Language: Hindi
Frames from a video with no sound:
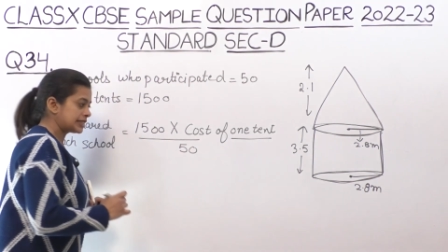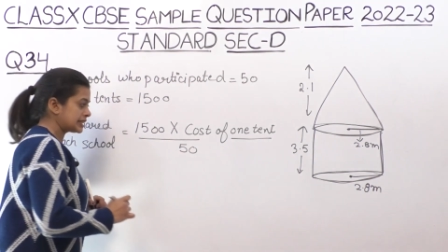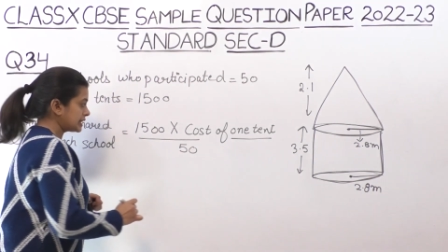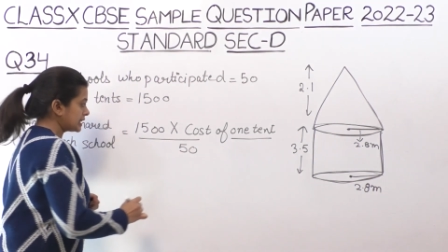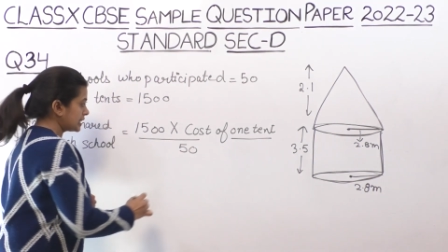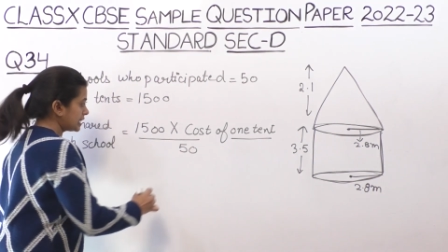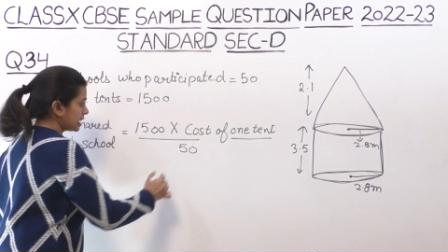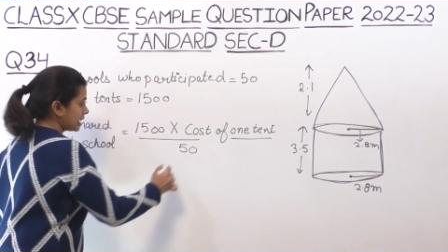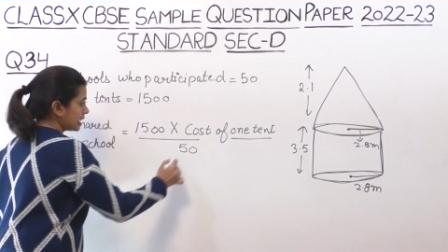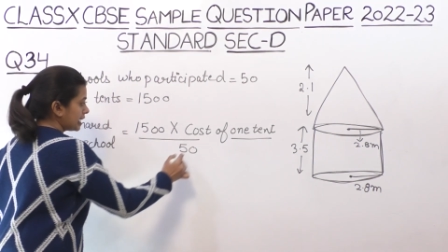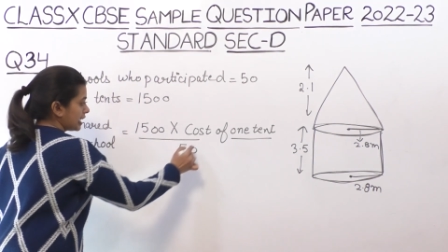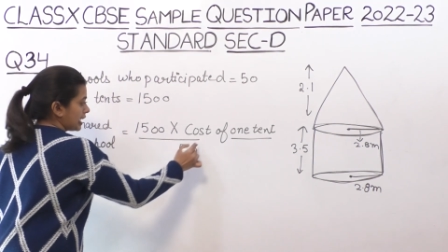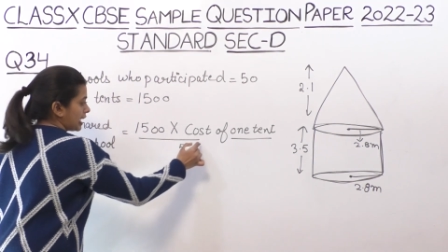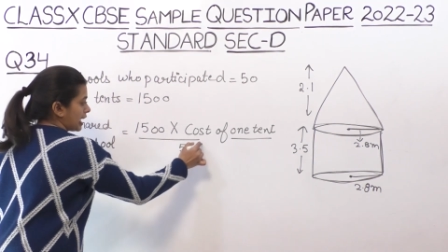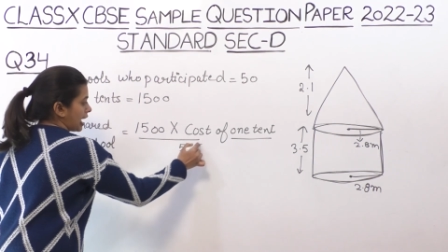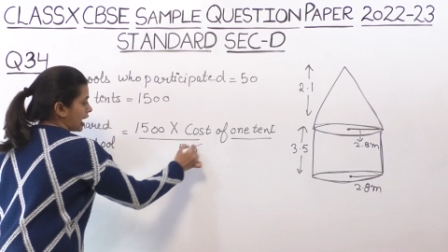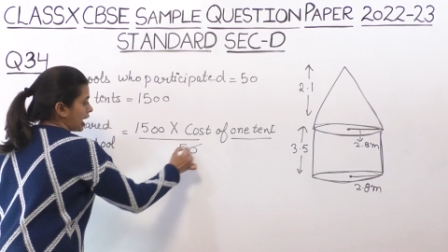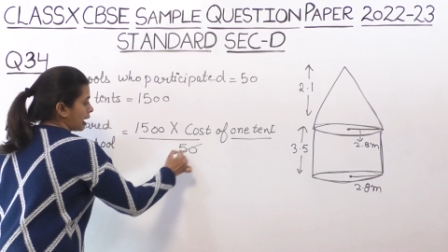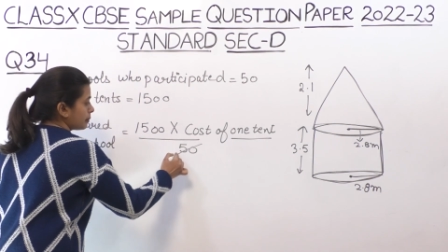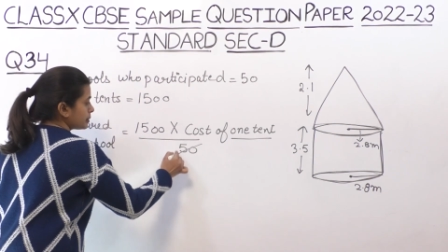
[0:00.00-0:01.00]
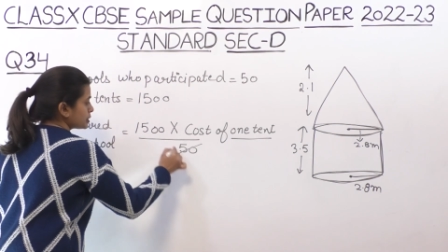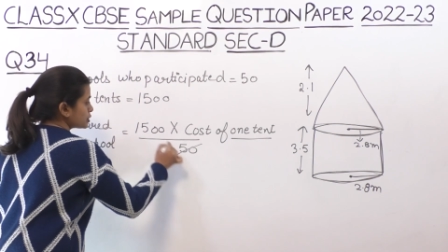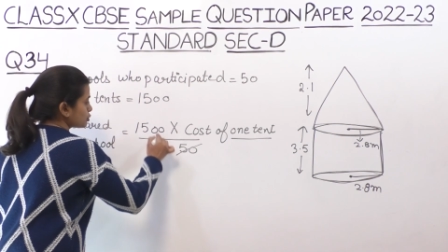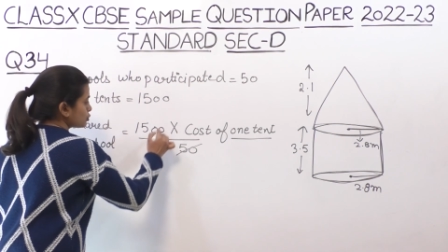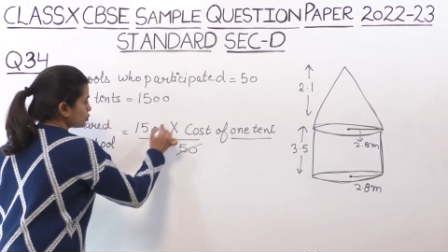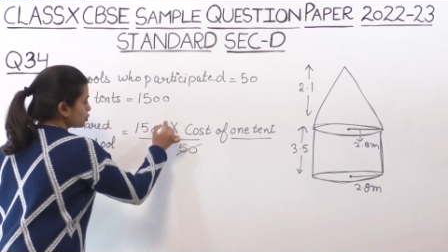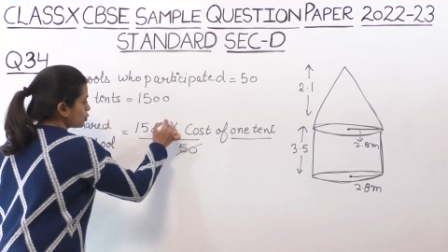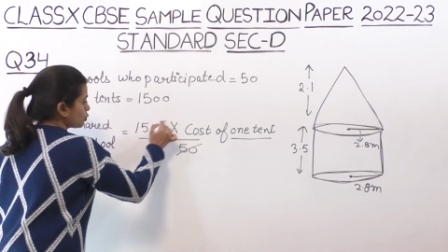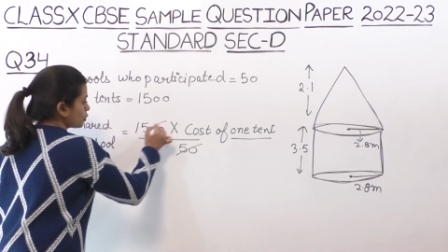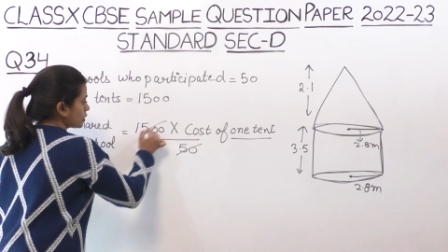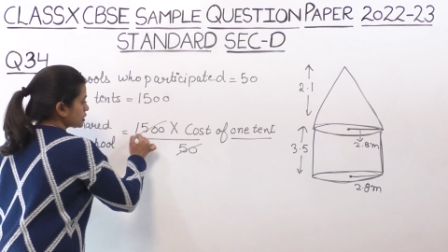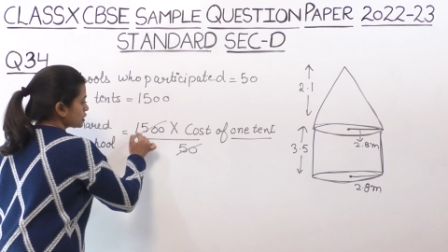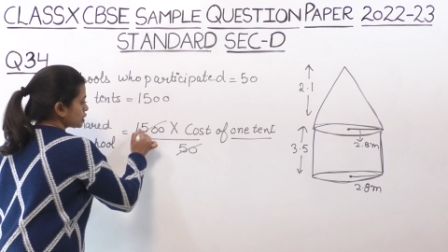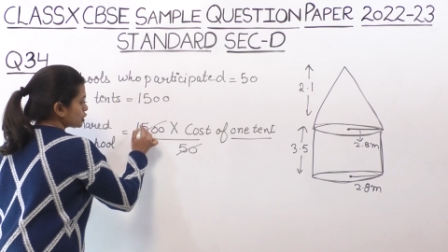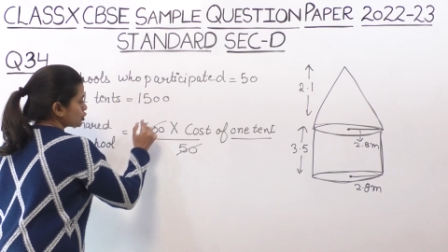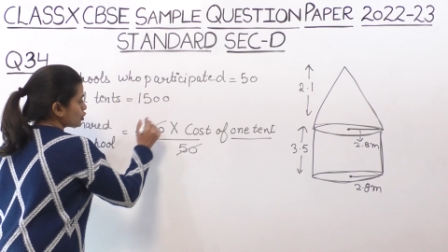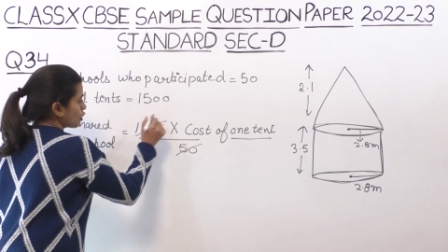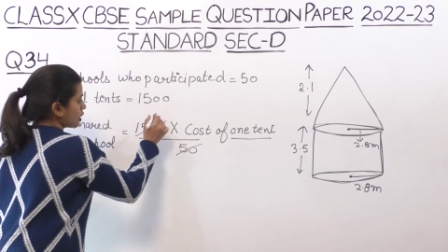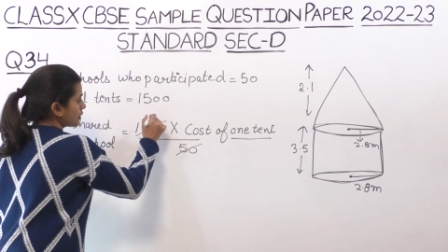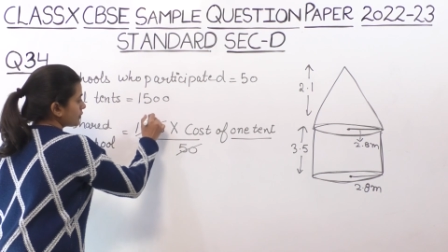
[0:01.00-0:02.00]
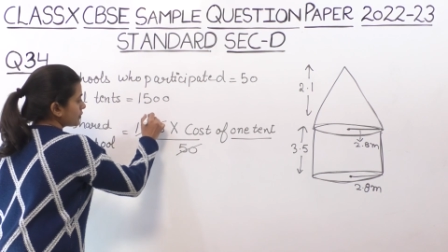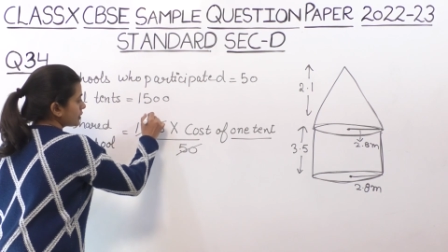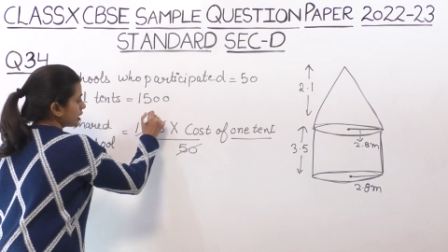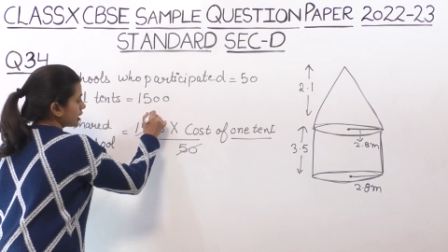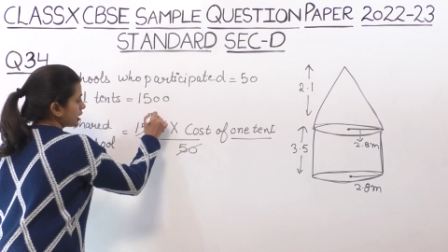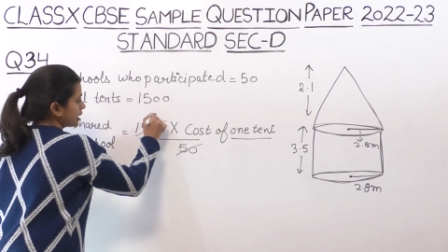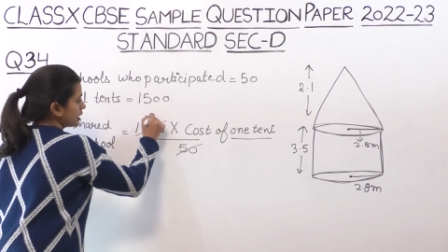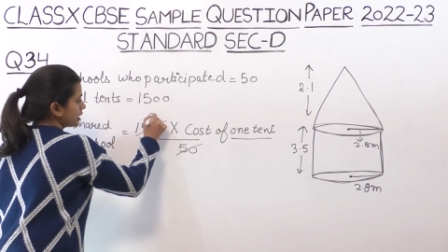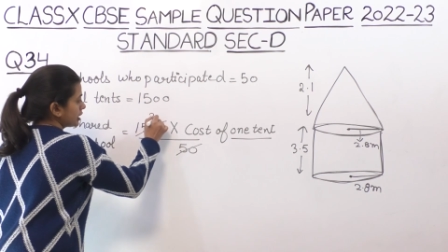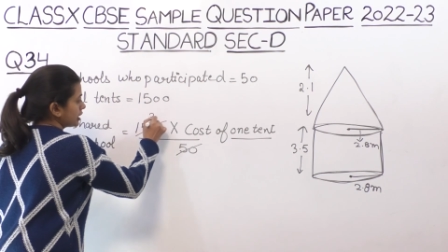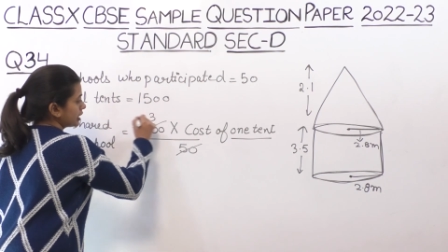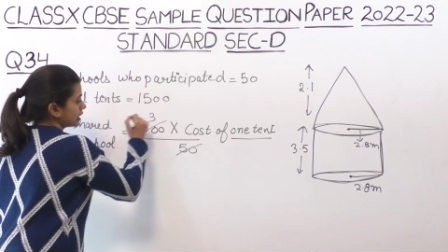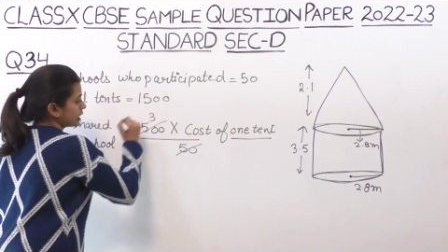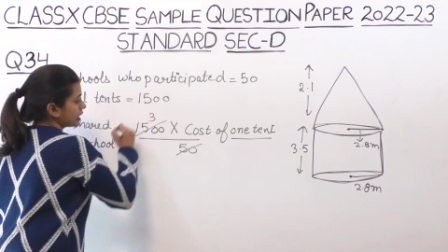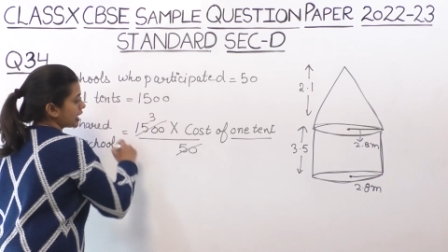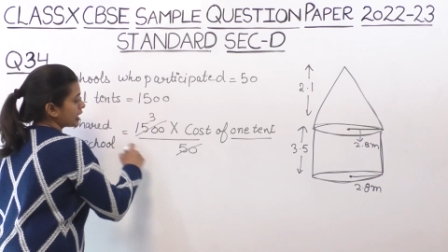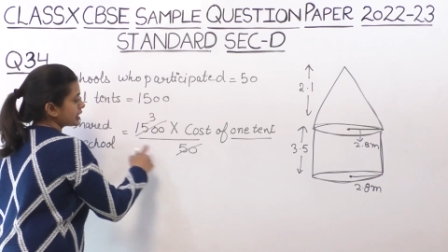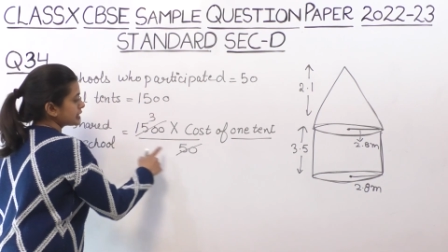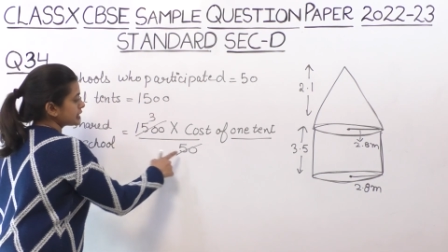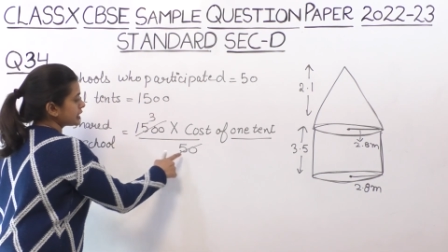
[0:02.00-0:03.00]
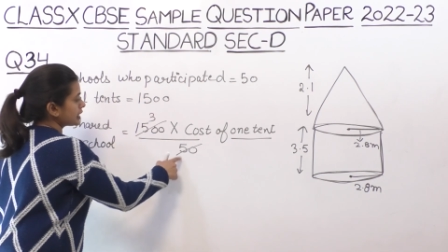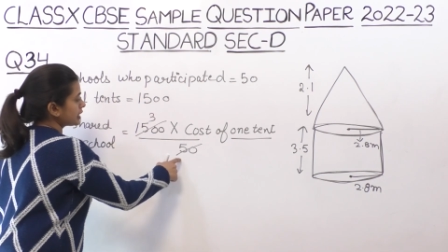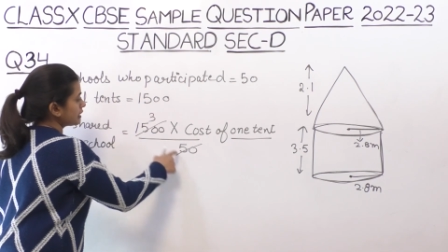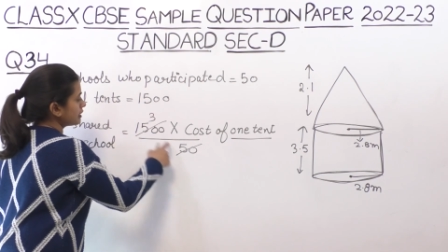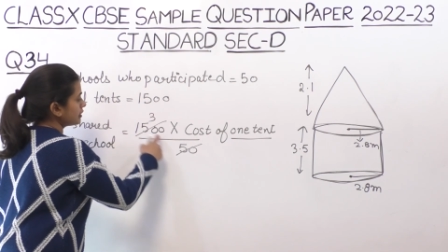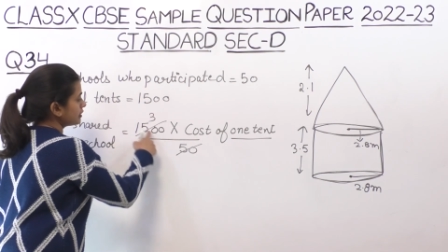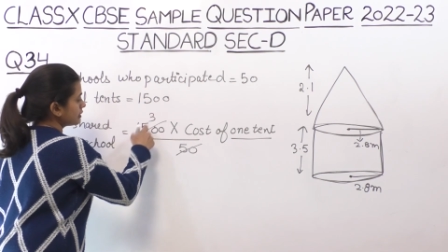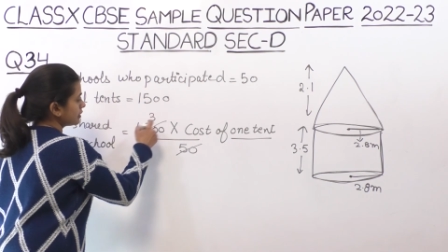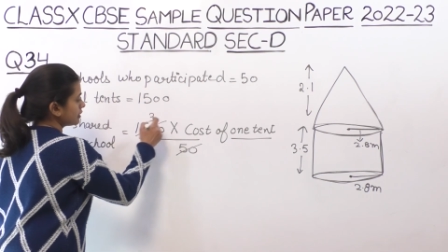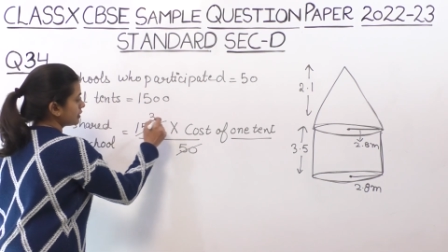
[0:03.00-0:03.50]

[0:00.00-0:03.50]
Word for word: ठीक है अब इसको थोड़ा सा सॉल्व करें क्या आ जाएगा